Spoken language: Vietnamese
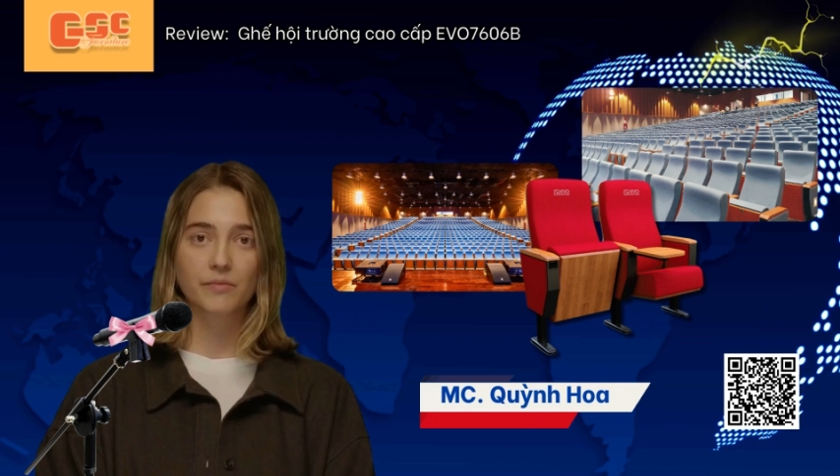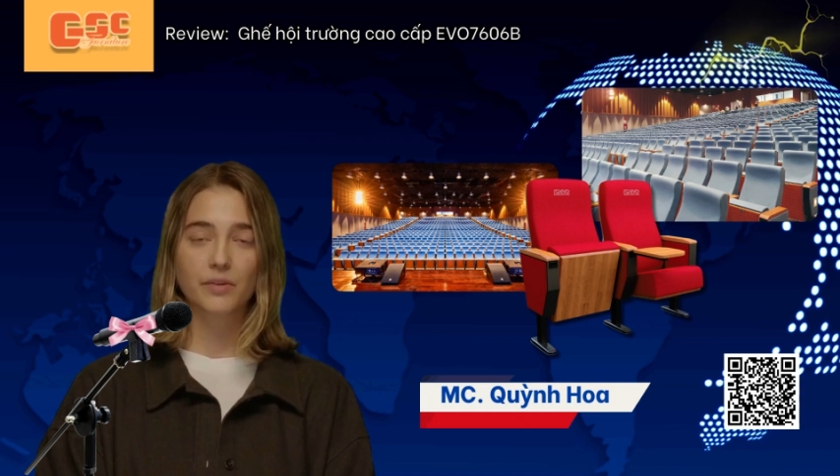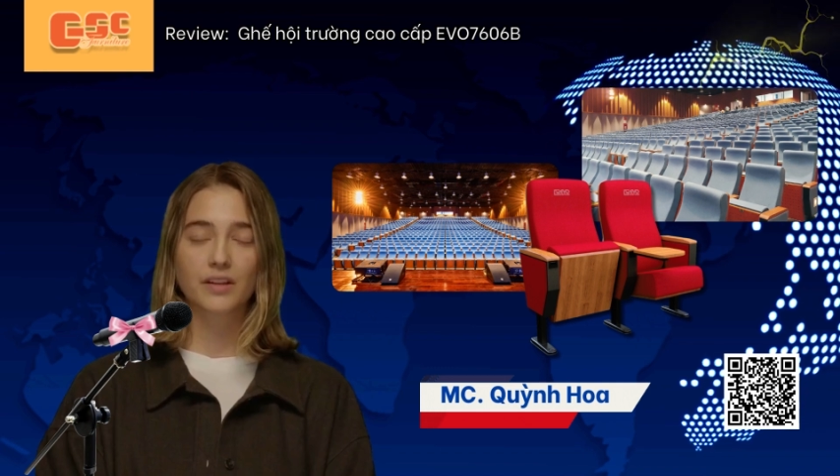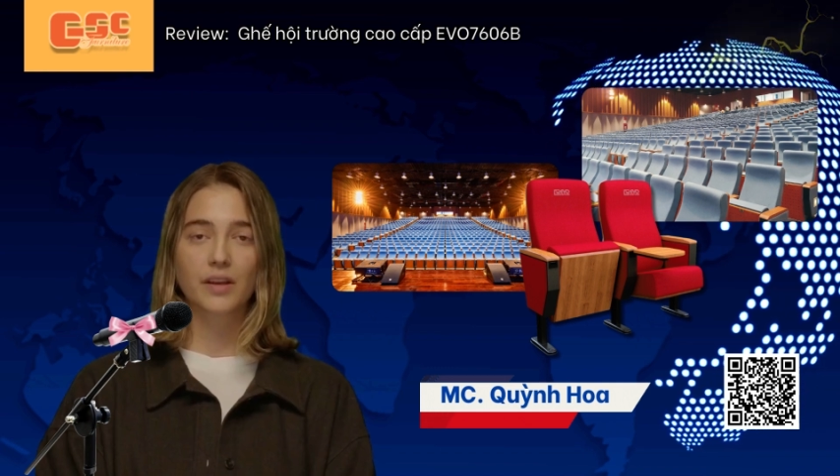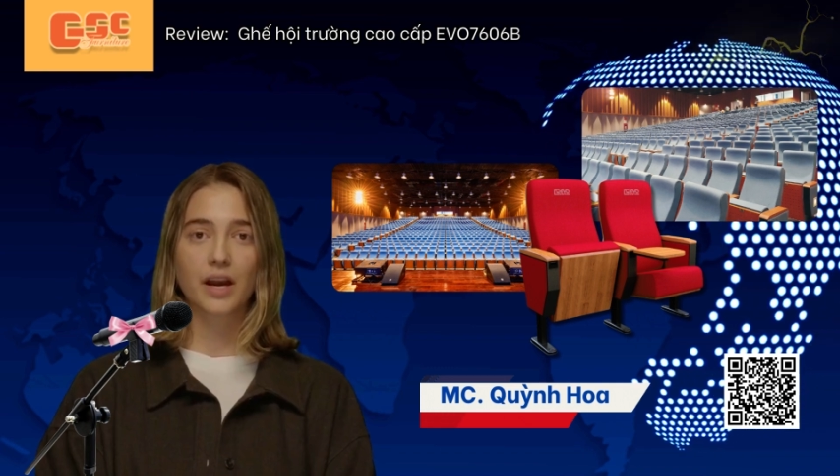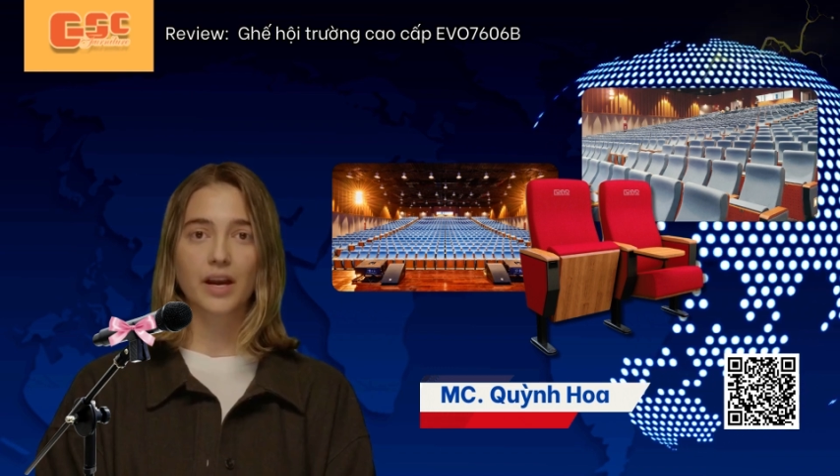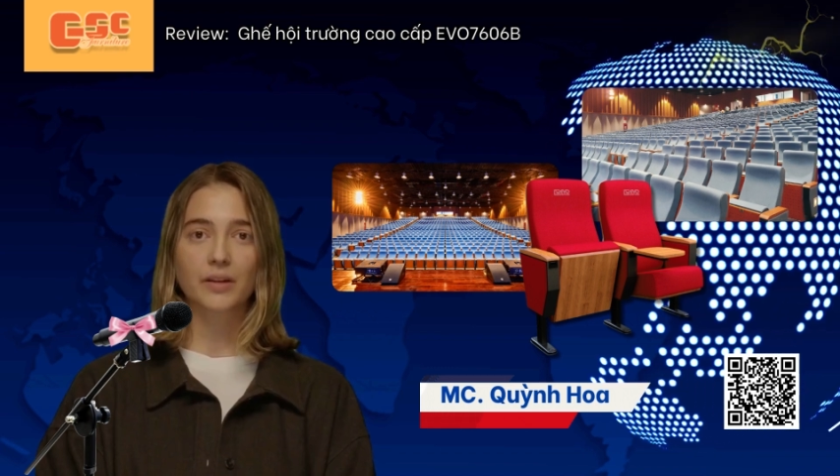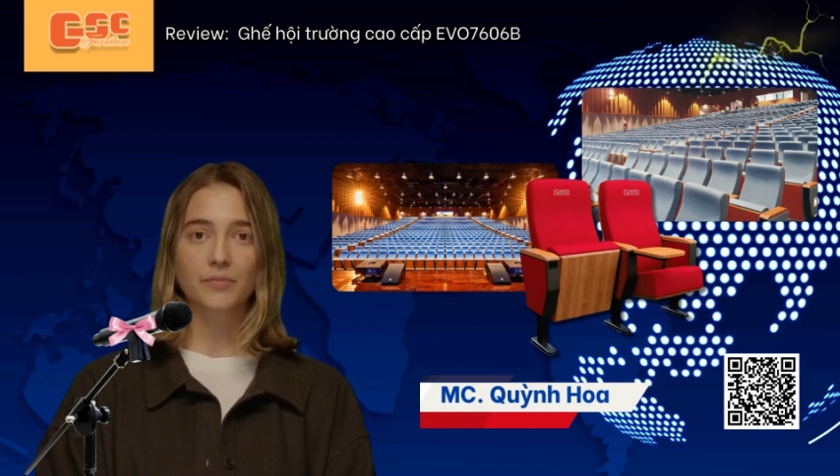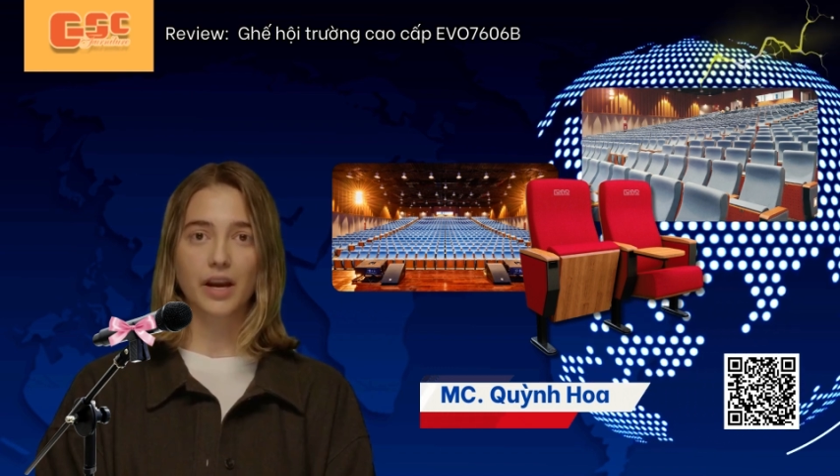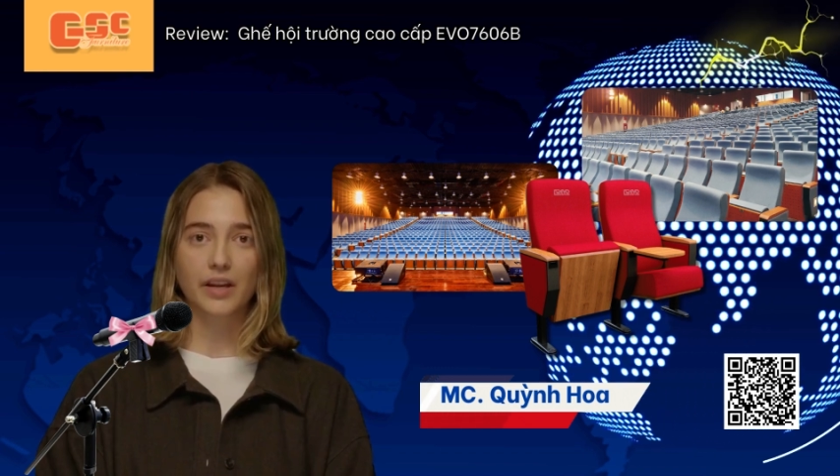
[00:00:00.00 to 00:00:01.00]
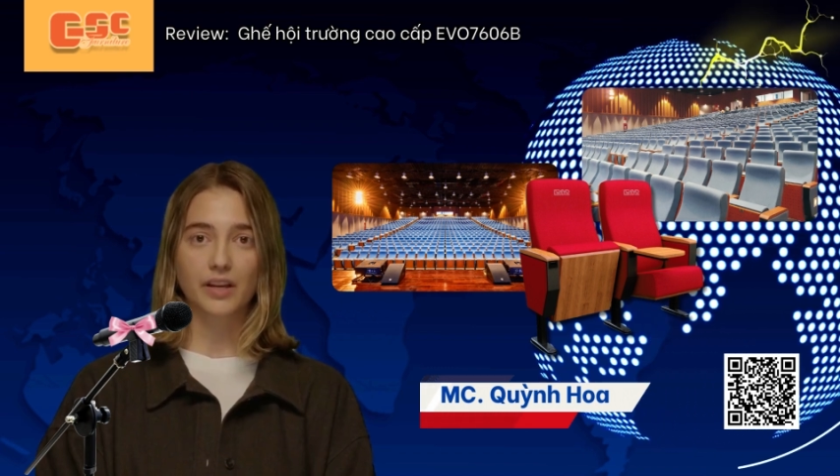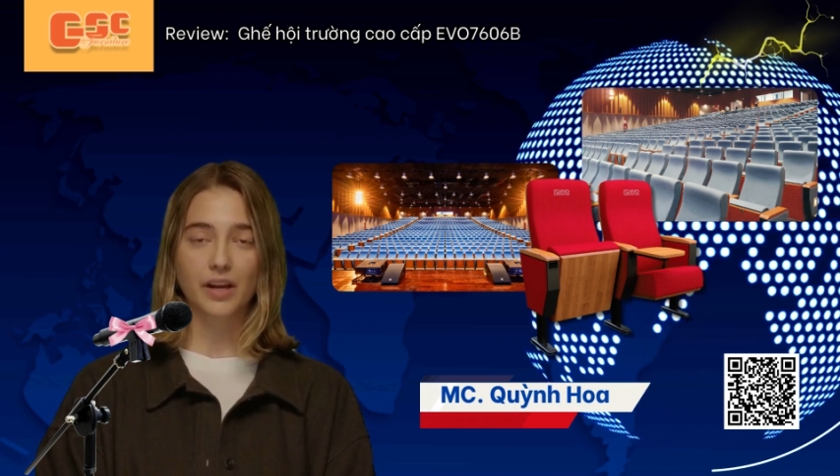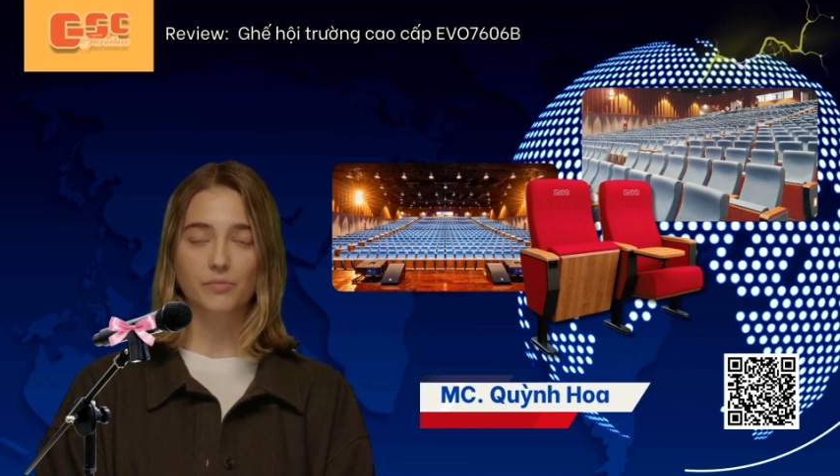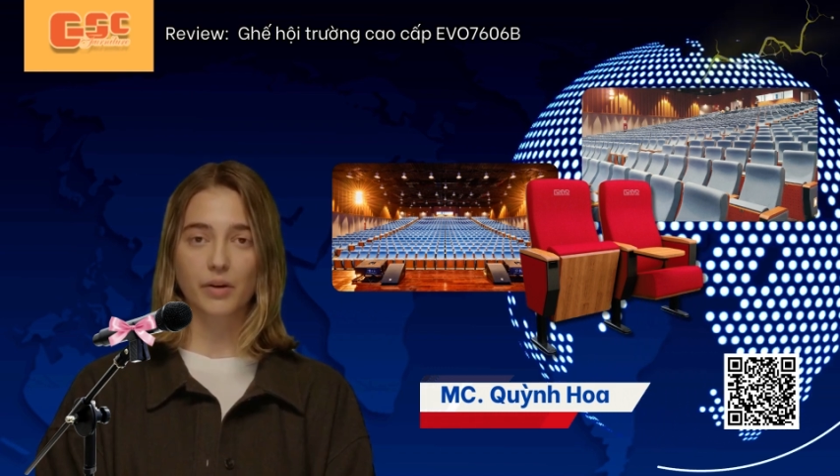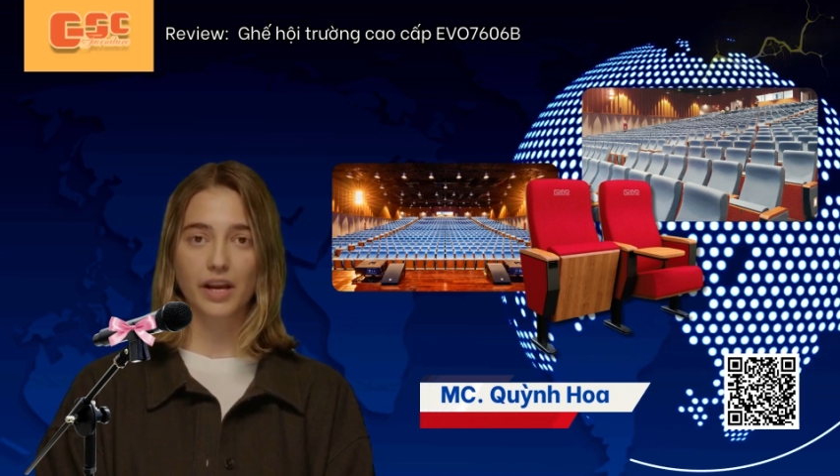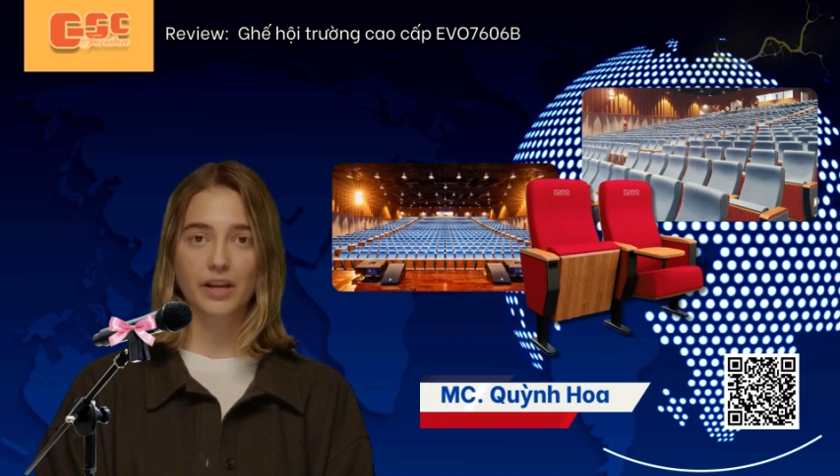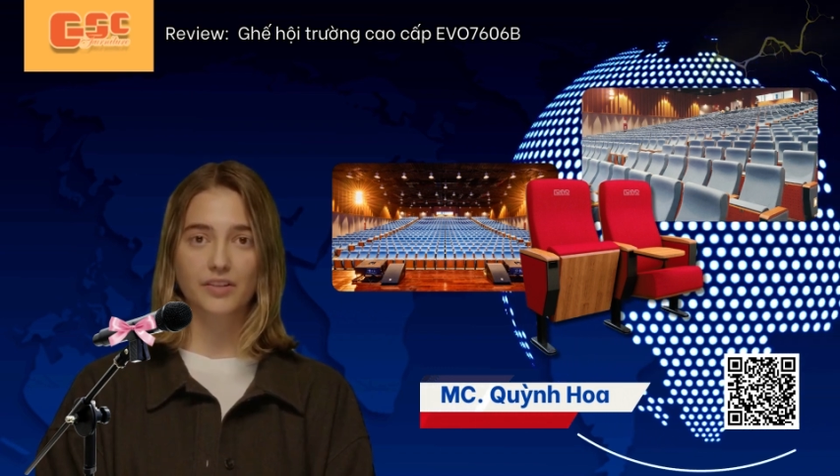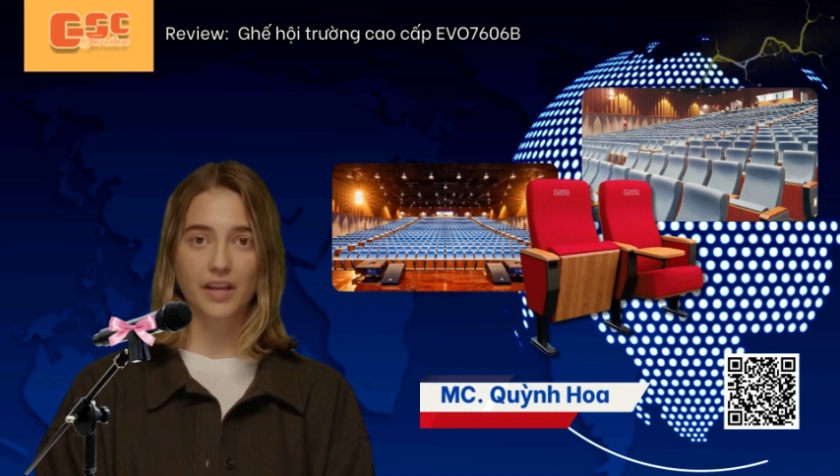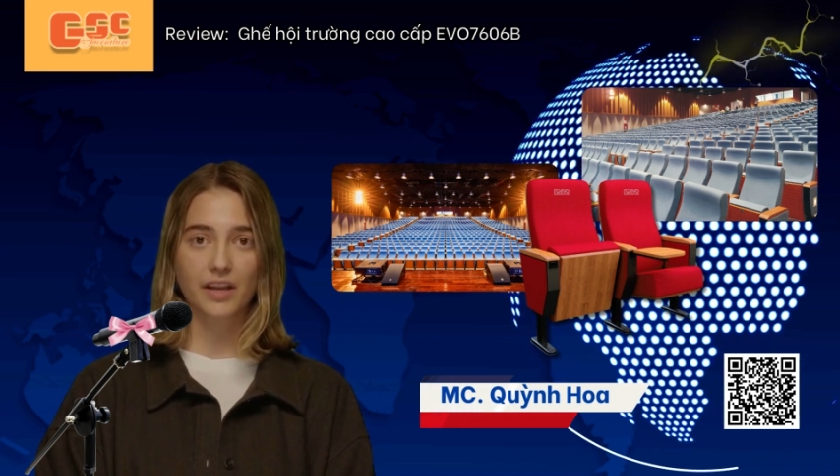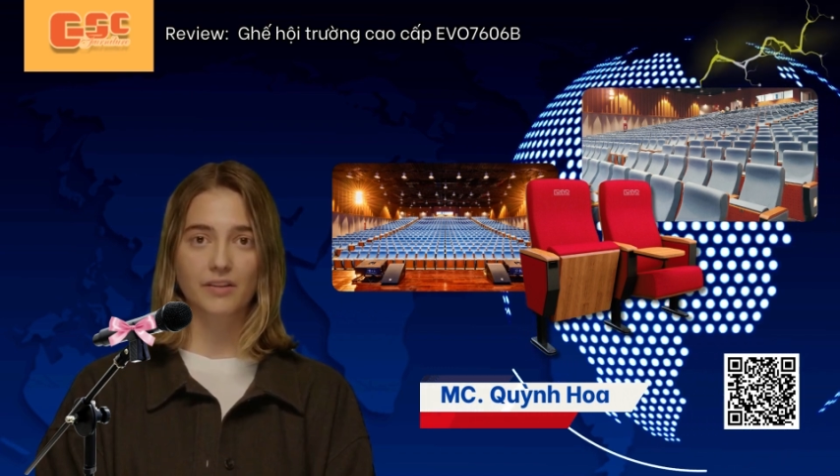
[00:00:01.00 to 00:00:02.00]
Quỳnh Hoa hân hoan chào quý
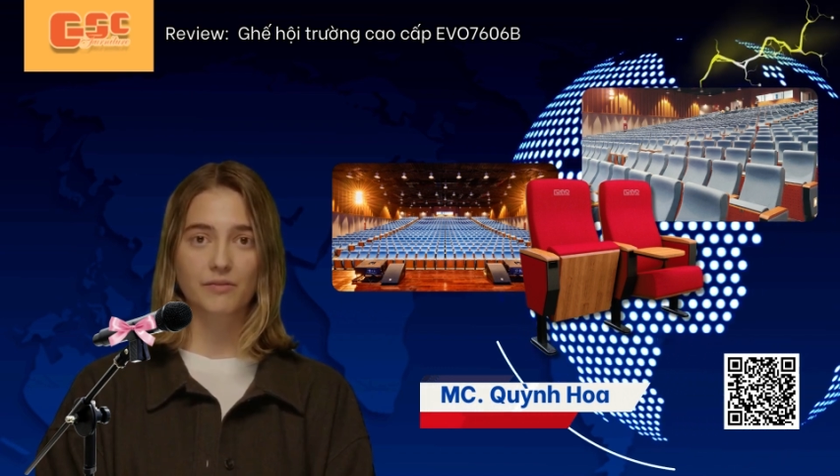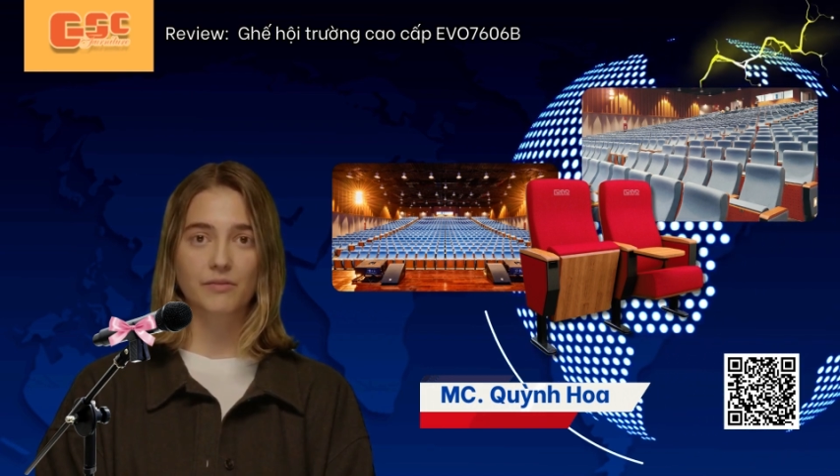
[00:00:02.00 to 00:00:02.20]
anh chị.